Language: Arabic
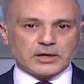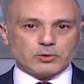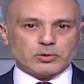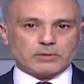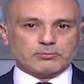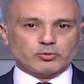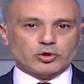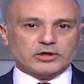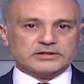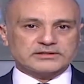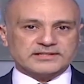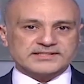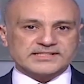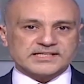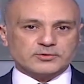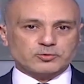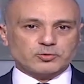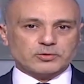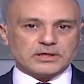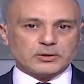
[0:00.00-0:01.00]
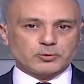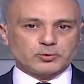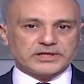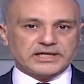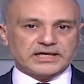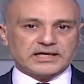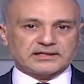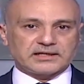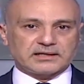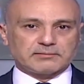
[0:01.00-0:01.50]
ومختصر
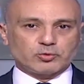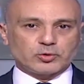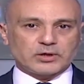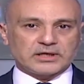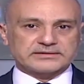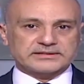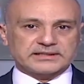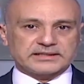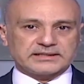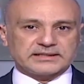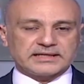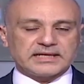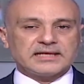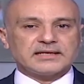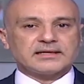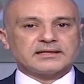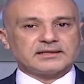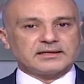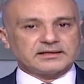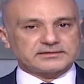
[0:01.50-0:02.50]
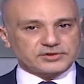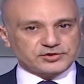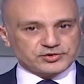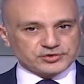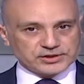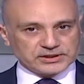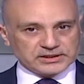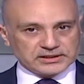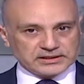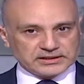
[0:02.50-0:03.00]
قولها للمواطن لا
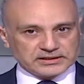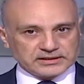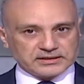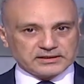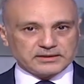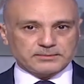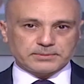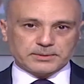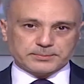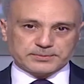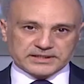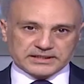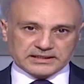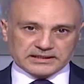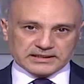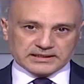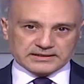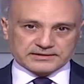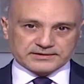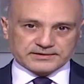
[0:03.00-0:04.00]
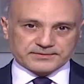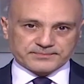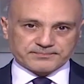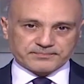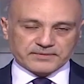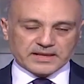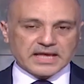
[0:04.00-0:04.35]
تشكيلي ببكيلك